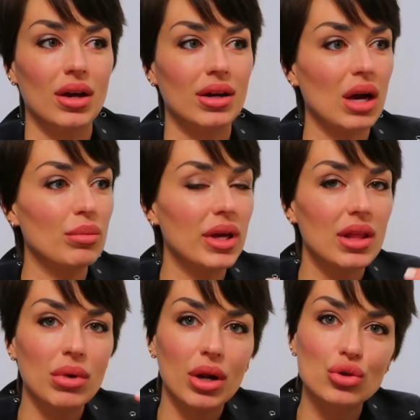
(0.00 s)
как бы я
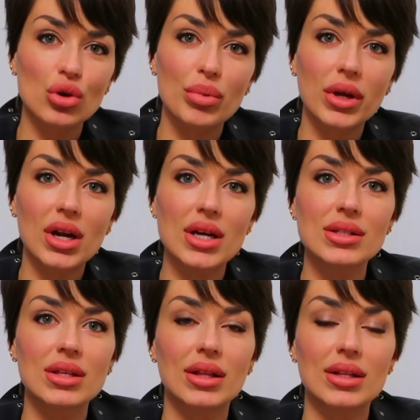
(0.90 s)
там хорошо и
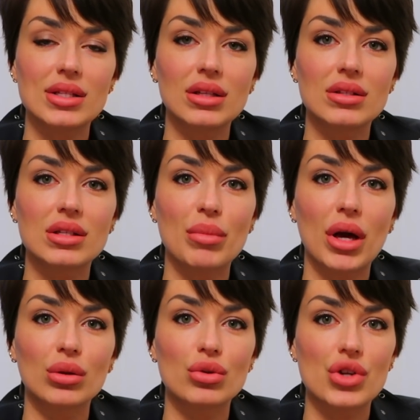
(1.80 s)
прекрасно не относилась к
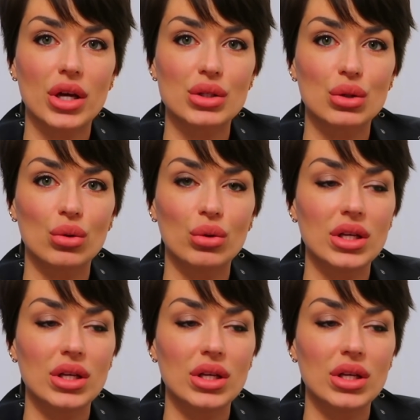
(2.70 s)
Майклу Джексону,